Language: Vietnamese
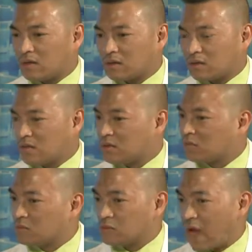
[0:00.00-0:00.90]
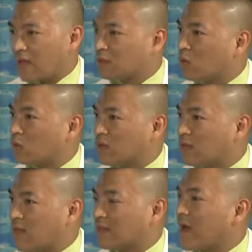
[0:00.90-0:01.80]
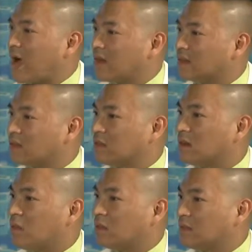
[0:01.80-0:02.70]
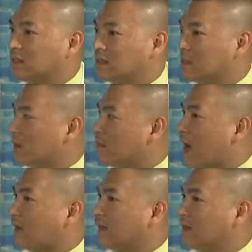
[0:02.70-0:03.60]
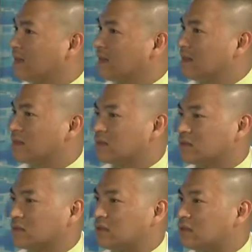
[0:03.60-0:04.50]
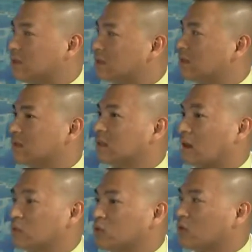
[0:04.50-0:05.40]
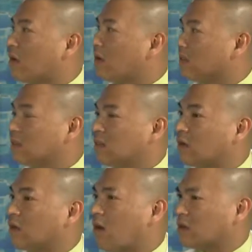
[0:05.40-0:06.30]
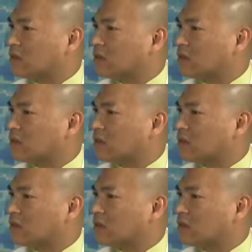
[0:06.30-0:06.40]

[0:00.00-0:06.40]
tự nhiên vài tuần hay vài tháng tự nhiên có ông đi xe có bà đi, sau trừ cảm xúc của họ, tính tình của họ